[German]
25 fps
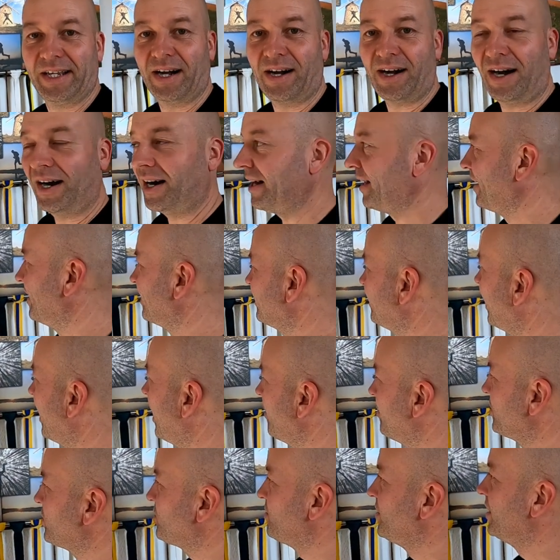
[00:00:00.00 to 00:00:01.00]
Ja,
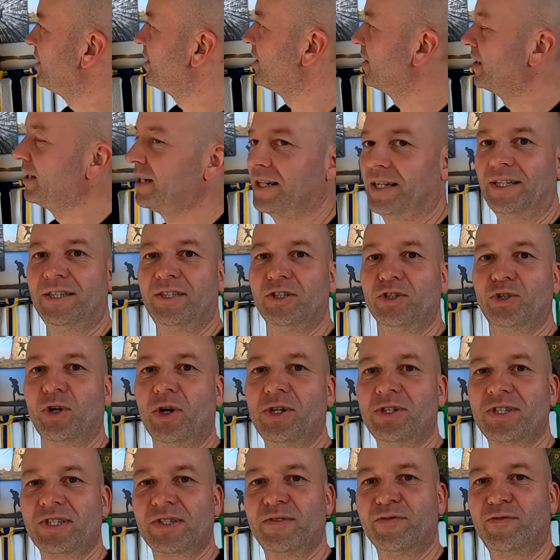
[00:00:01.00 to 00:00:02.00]
da habe ich mir die
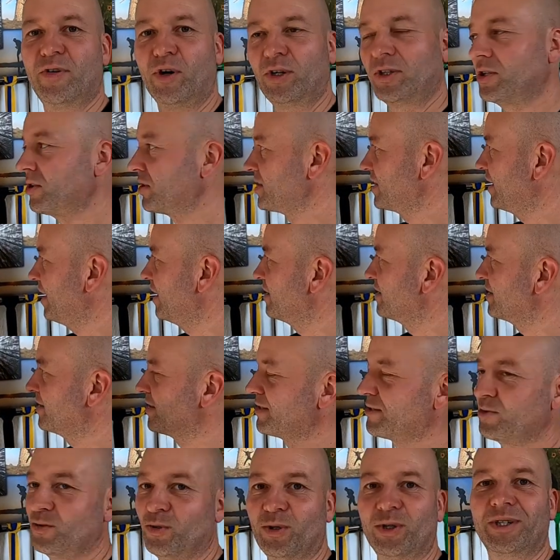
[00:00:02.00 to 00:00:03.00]
schönsten Fotos
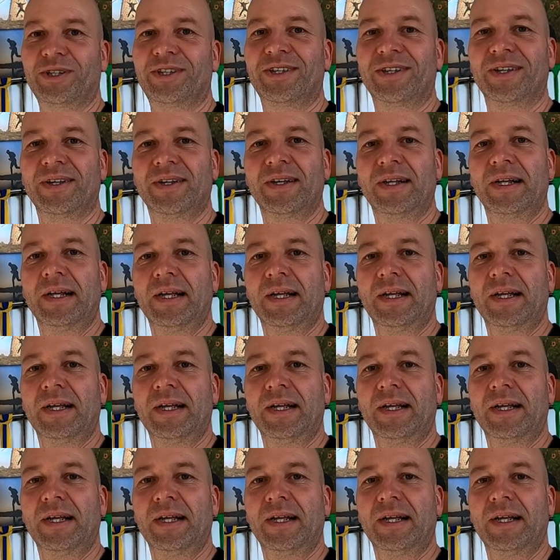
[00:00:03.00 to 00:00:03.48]
rausgesucht.